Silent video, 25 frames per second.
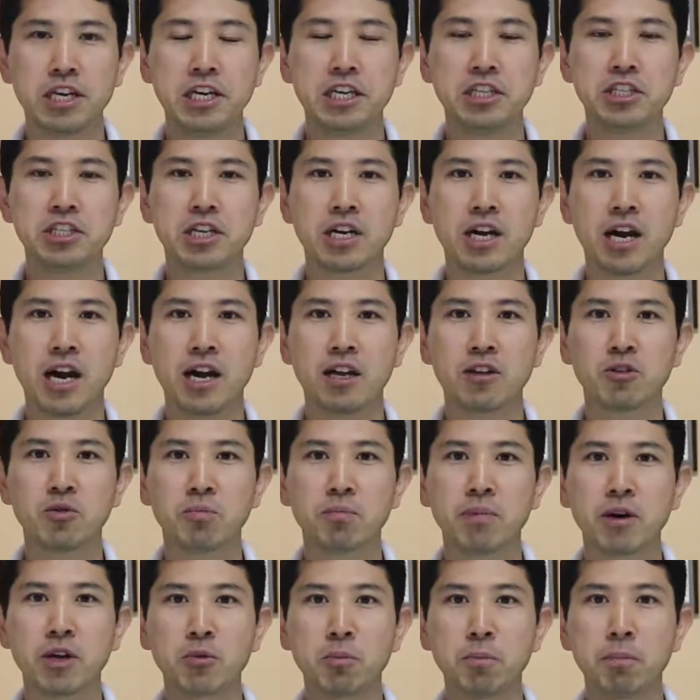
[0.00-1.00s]

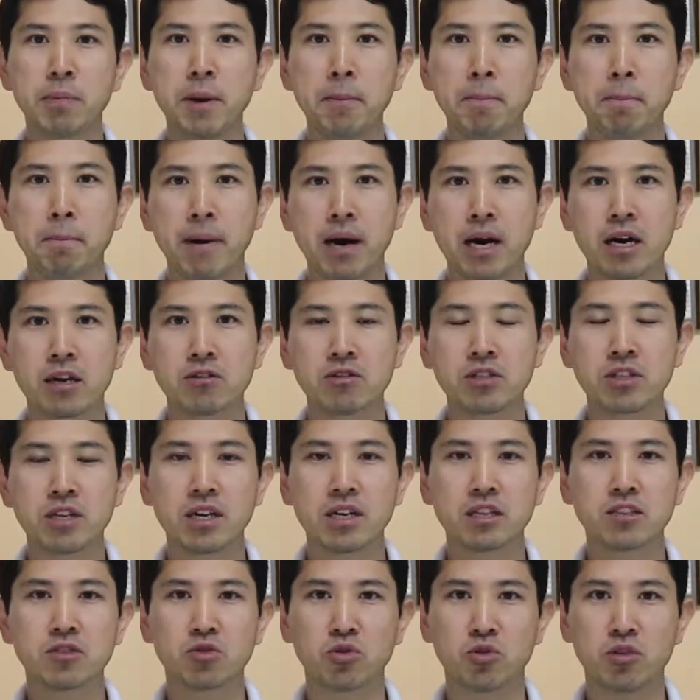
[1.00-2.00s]
indicado para o preparo de
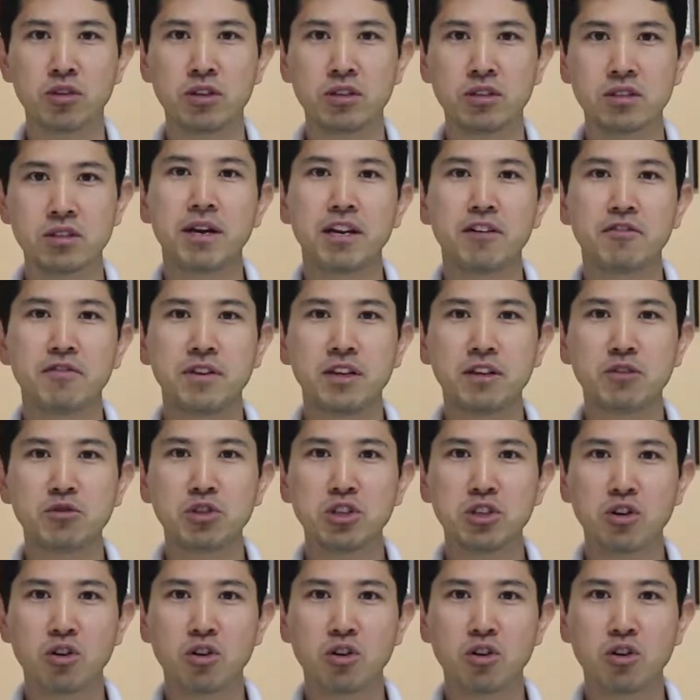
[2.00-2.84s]
rações para frangos